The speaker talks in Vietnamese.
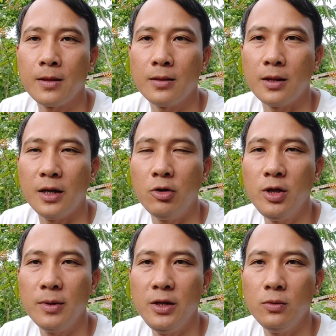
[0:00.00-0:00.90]
là nếu
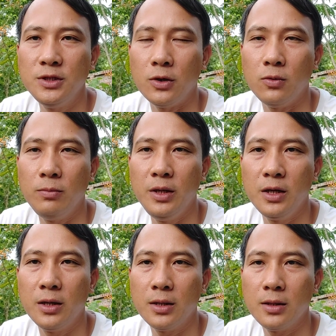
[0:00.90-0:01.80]
như mà đi uống rượu uống
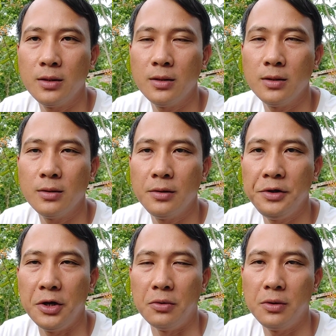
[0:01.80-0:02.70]
bia
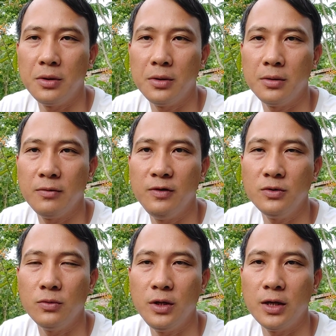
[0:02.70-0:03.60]
nhiều ấy, ví
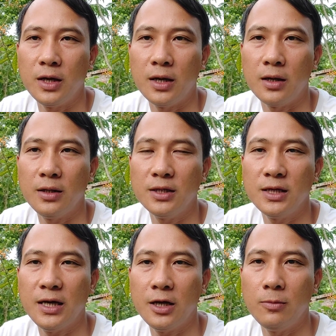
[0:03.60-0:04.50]
dụ như là cái thời
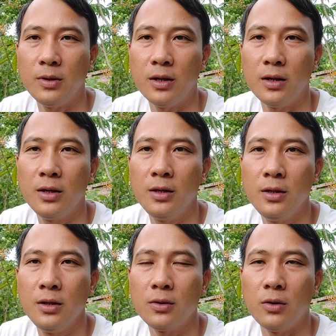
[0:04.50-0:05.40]
gian nào mà
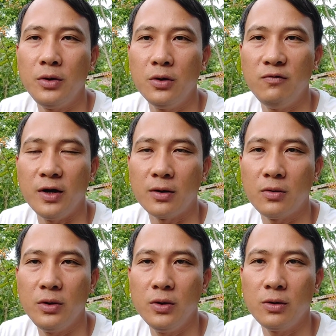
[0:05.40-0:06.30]
có nhiều việc
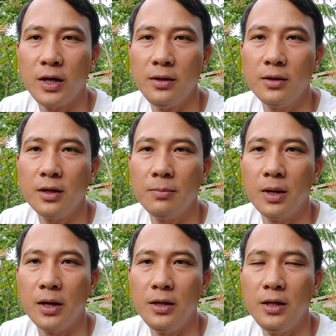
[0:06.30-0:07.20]
có nhiều khách là
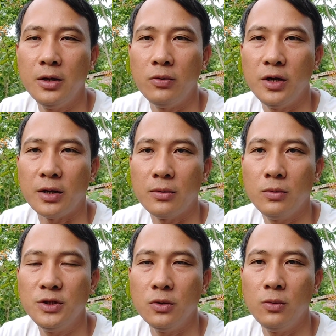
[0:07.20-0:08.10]
mời đi nhậu nhạt
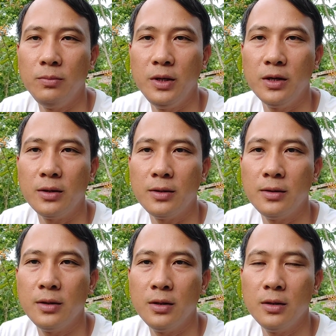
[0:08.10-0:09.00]
uống rượu uống bia
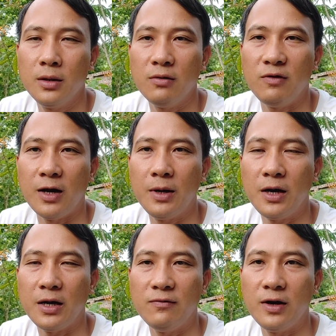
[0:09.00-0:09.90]
vài ba
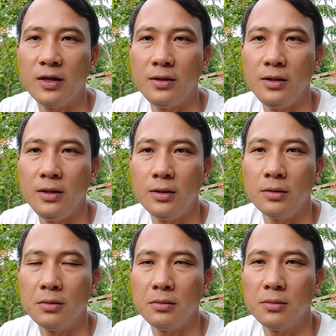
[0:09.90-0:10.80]
ngày về thì
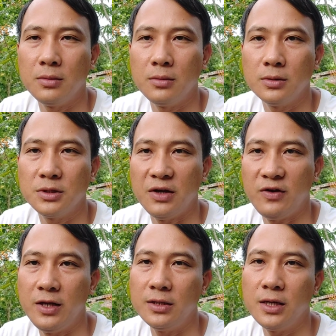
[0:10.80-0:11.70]
sẽ
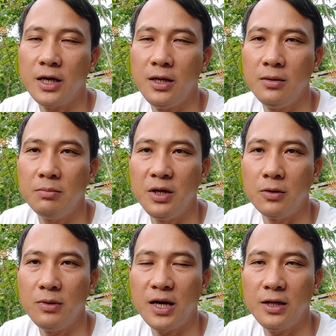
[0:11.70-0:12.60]
phát hiện ra ngay mình
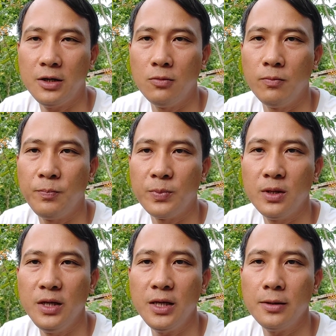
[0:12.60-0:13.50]
nóng gan hay không
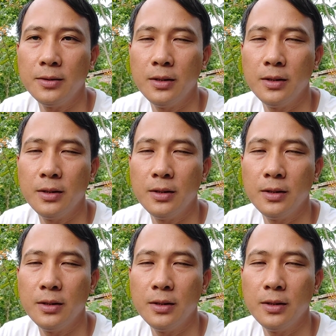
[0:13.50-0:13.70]
thứ nhất ấy,